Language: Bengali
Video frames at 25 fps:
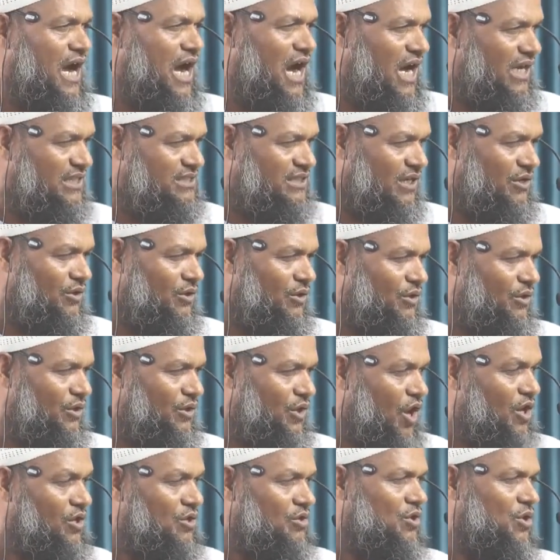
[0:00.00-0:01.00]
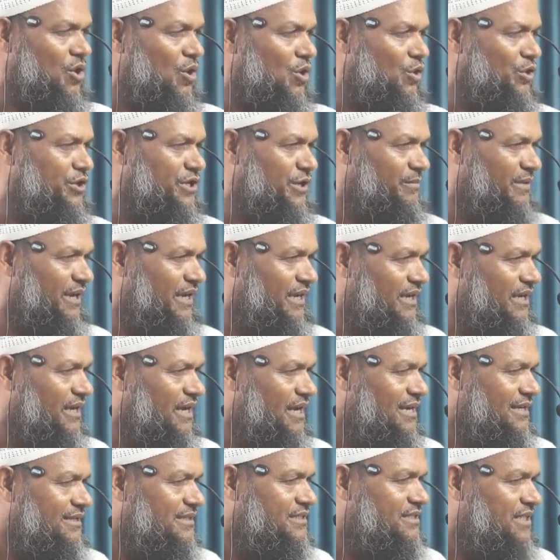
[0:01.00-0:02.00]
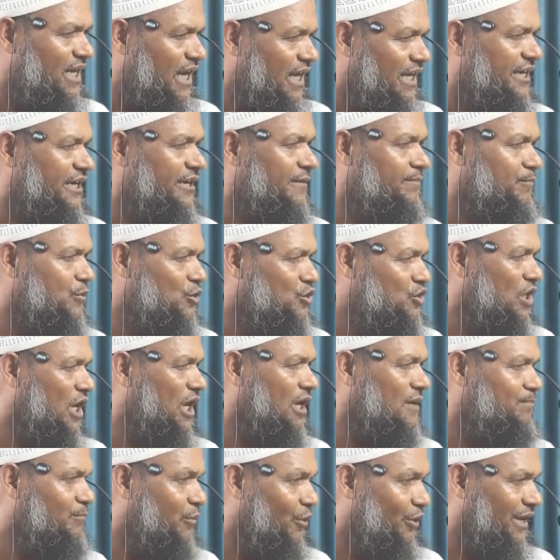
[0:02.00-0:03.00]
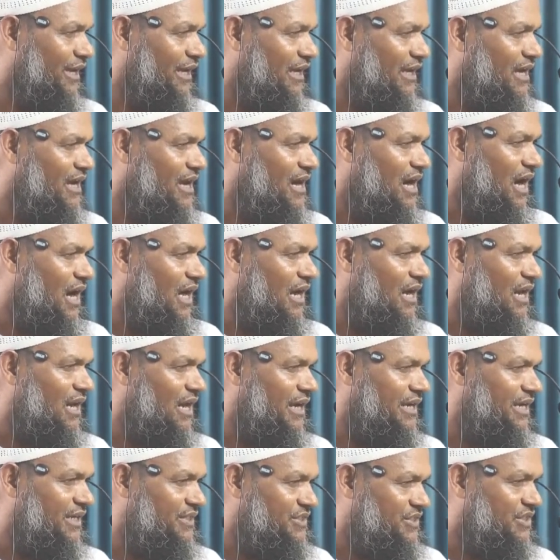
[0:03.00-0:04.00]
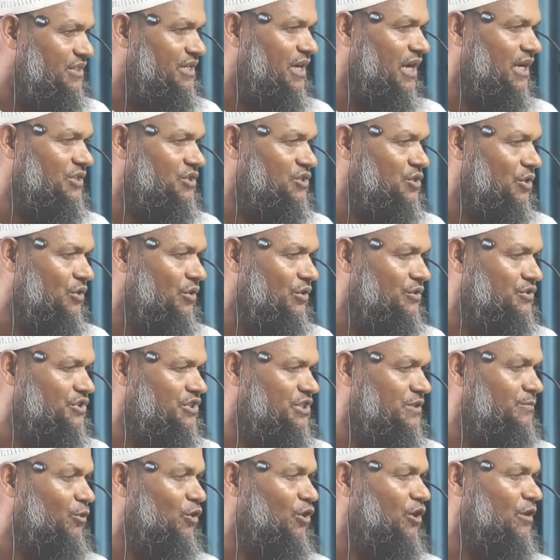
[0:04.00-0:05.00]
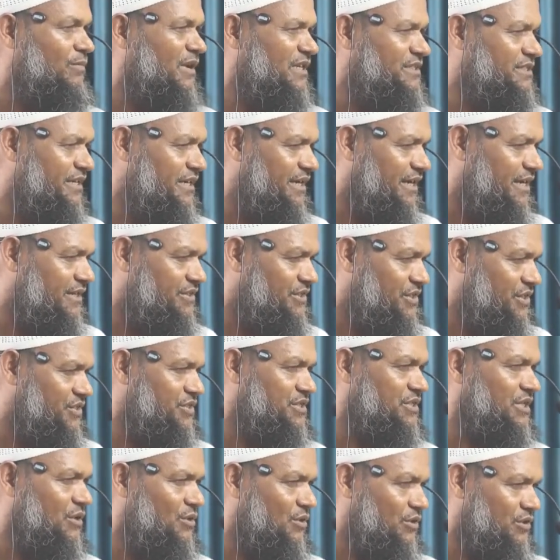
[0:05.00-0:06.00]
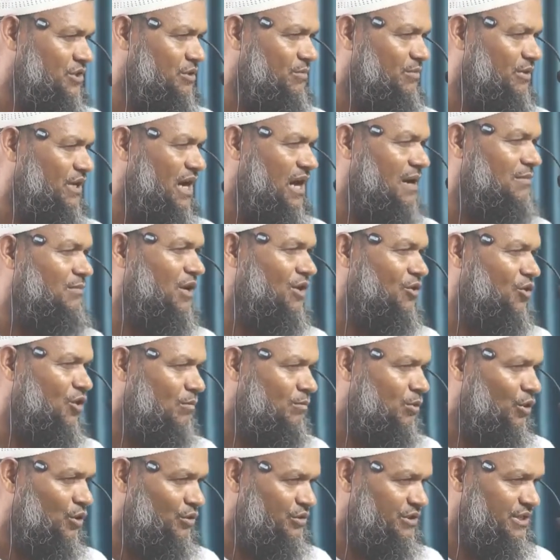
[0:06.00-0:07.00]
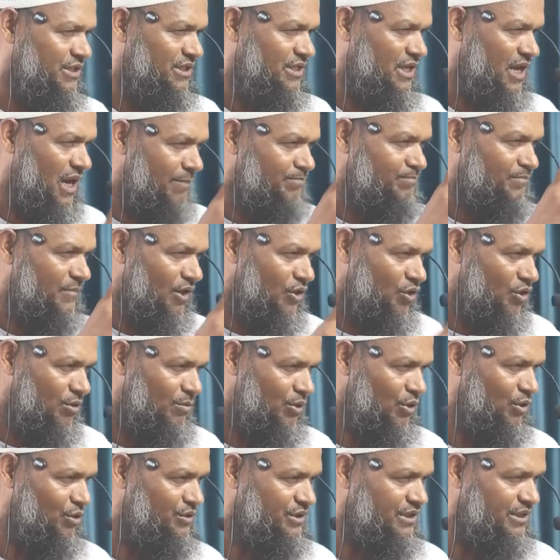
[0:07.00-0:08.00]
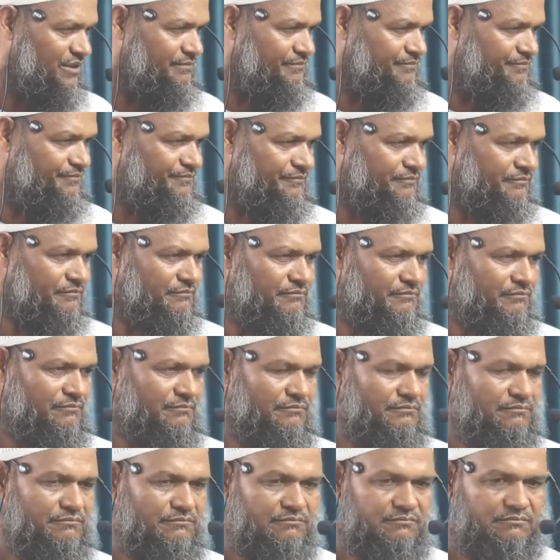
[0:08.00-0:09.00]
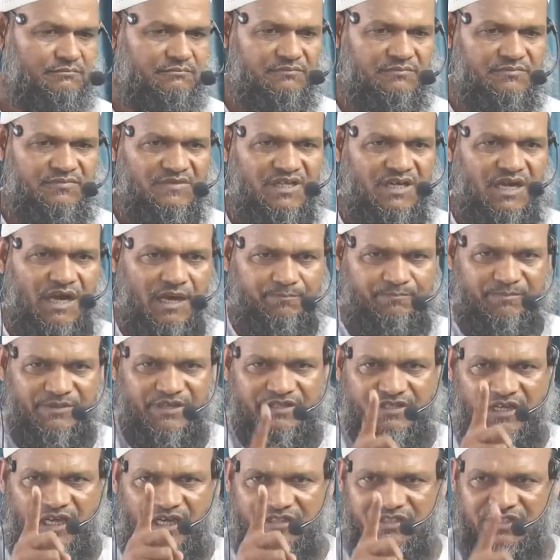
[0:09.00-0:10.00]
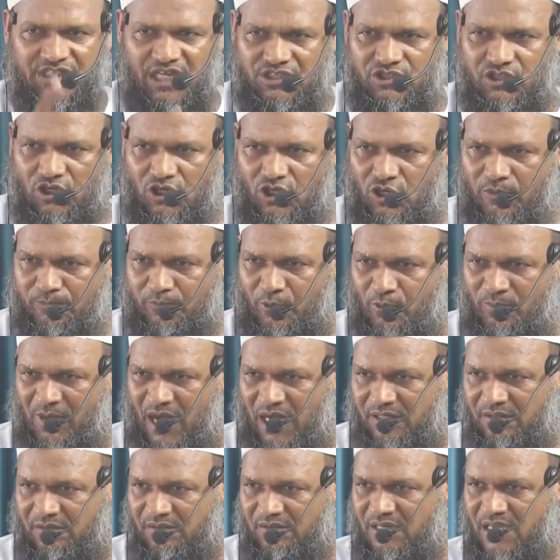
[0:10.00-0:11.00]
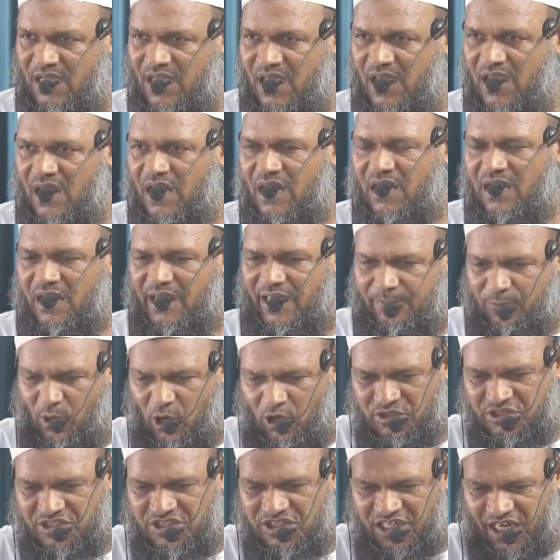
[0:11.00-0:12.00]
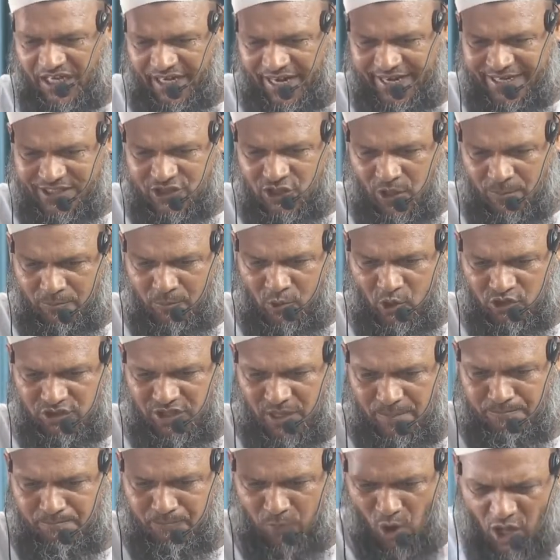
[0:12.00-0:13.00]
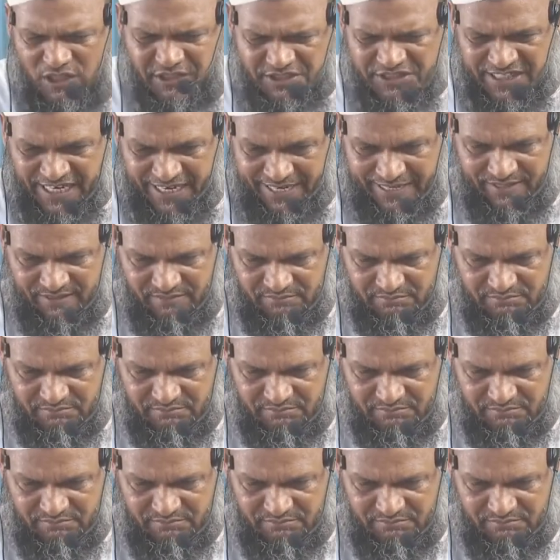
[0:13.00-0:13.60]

হাজারো লক্ষ কোটি মেয়ে শালীন পোশাক পরে আল্লাহকে চিনার জন্য জীবন বাজি রেখে চেষ্টা করছে বলে আমার অবগতি আপনার অবগতি আপনি তার চাজল্য প্রমাণ এবং যারা এসব কথা বলছে